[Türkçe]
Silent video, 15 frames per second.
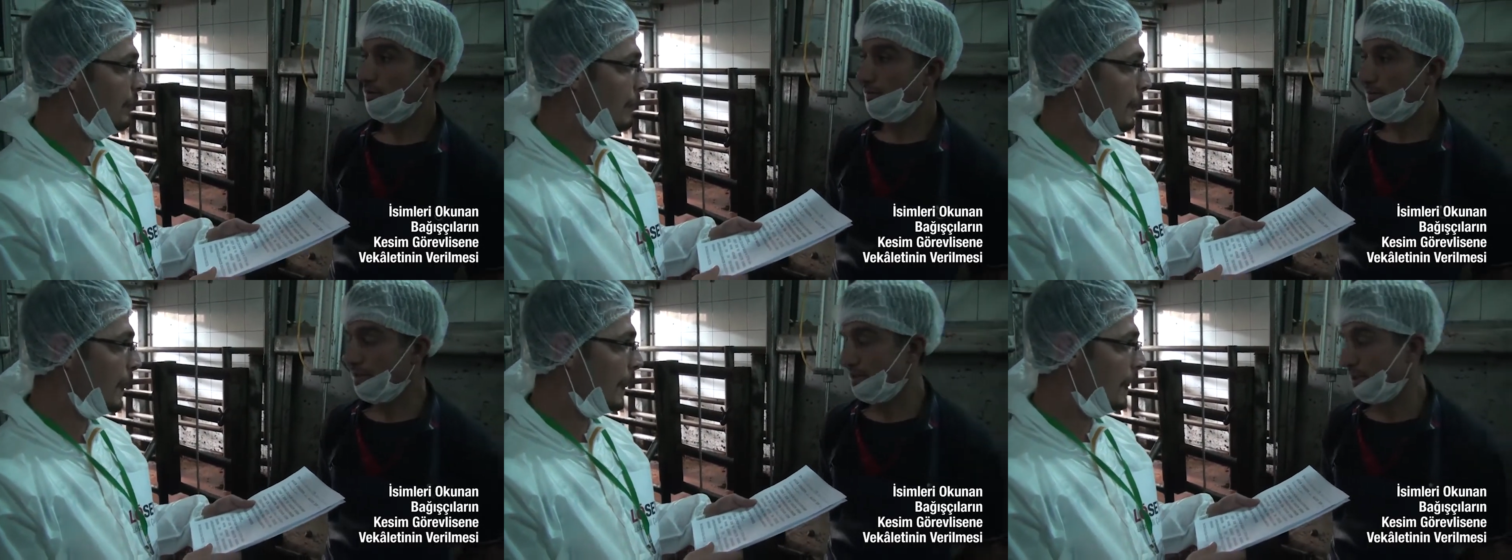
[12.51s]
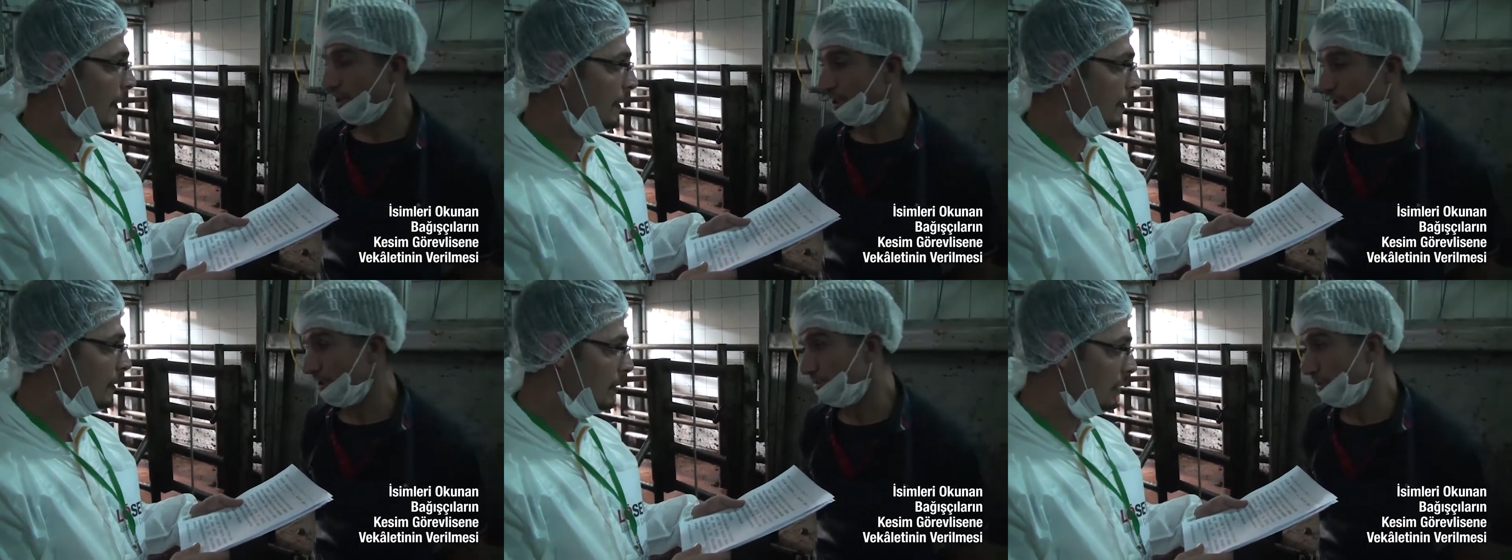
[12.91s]
Ben de
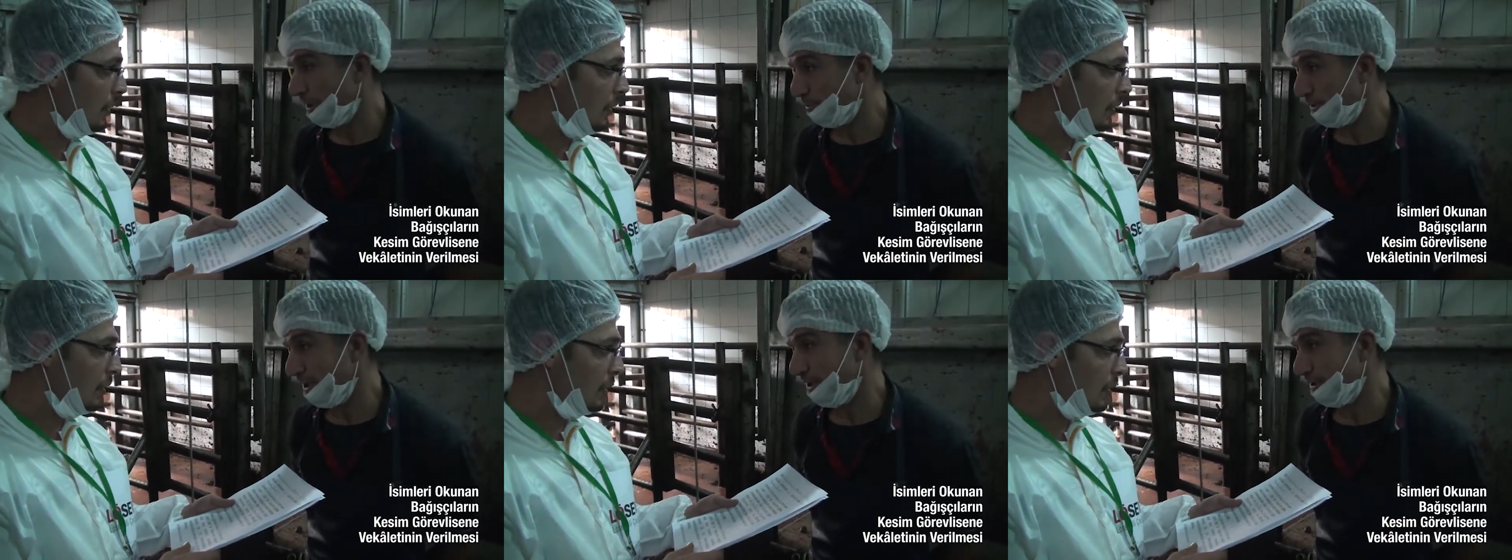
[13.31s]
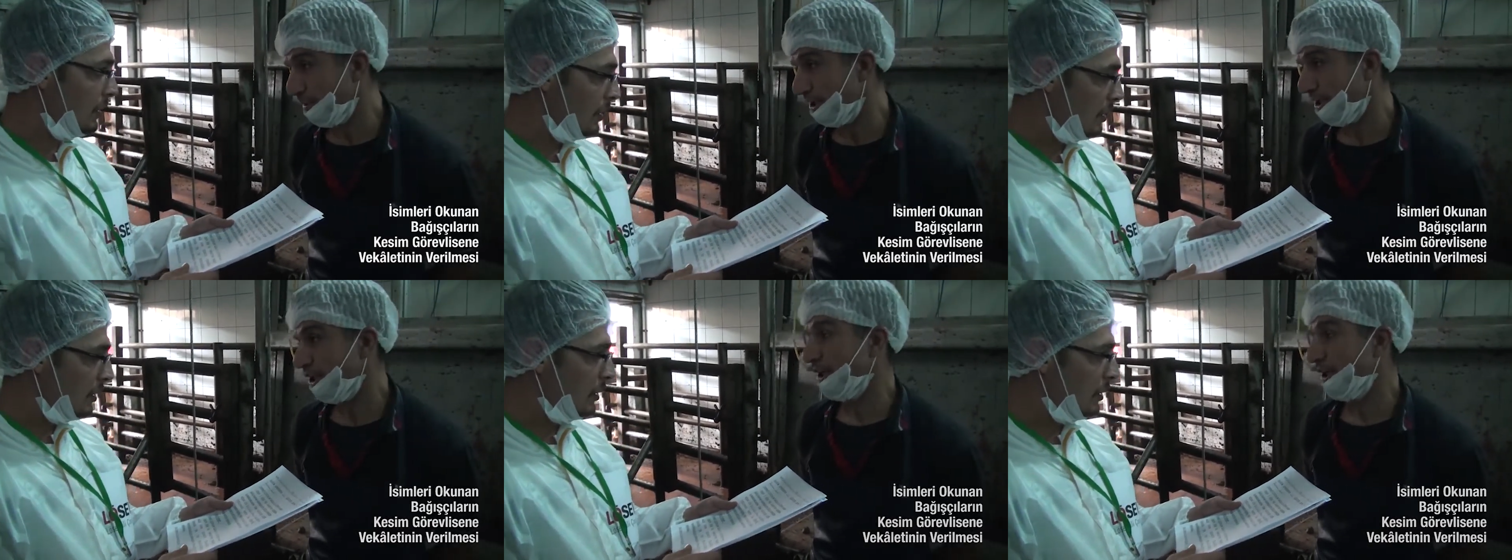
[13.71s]
aldım kabul ettim Allah